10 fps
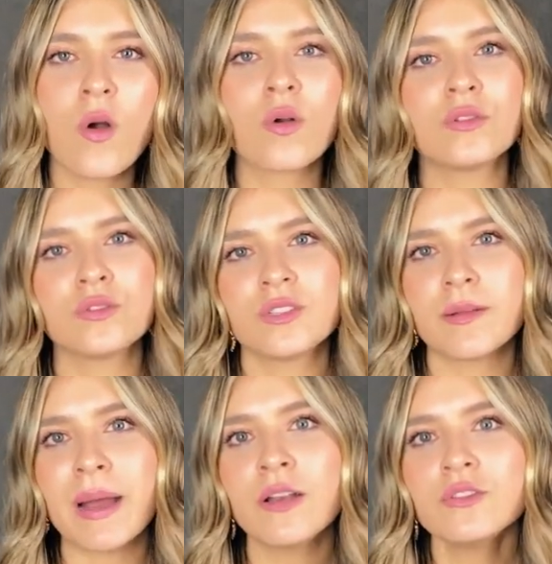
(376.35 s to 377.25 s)
O con sus
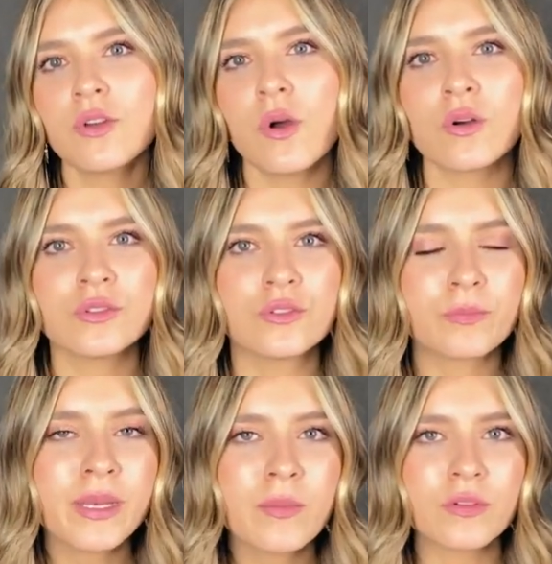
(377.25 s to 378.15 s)
hermanos o con sus
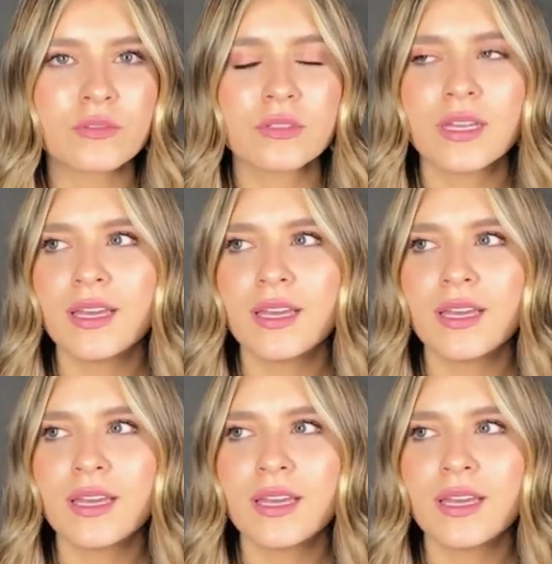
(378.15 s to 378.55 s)
primos.